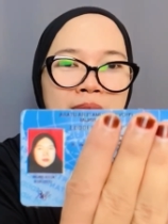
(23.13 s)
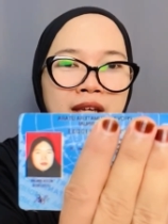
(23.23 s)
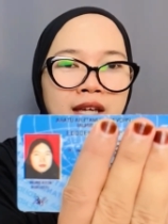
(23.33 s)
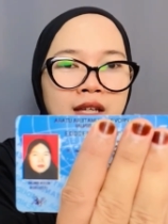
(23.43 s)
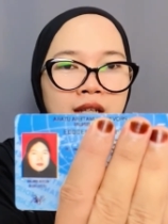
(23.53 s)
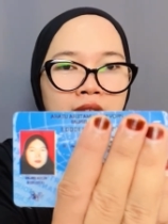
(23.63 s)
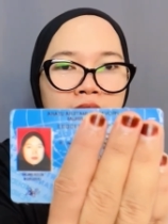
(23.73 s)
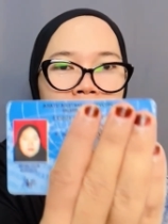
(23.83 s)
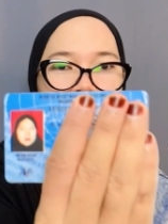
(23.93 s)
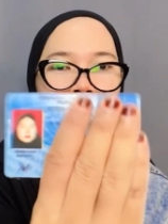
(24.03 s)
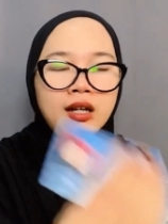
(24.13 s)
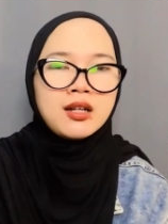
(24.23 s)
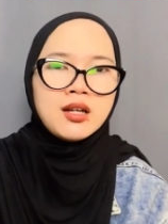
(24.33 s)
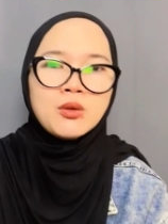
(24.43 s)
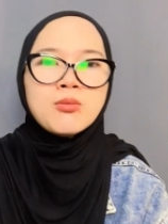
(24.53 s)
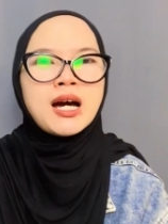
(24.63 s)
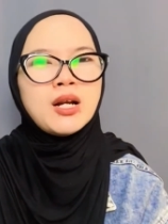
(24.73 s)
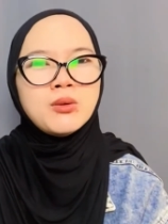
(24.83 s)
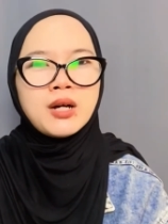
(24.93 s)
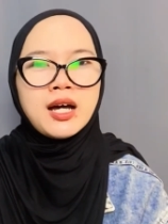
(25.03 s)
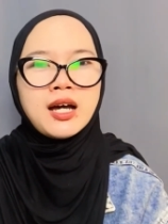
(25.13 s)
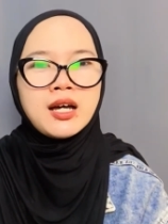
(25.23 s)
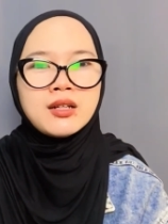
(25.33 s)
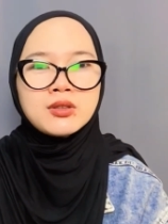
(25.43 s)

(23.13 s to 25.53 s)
kayak gini karena aku malu kan.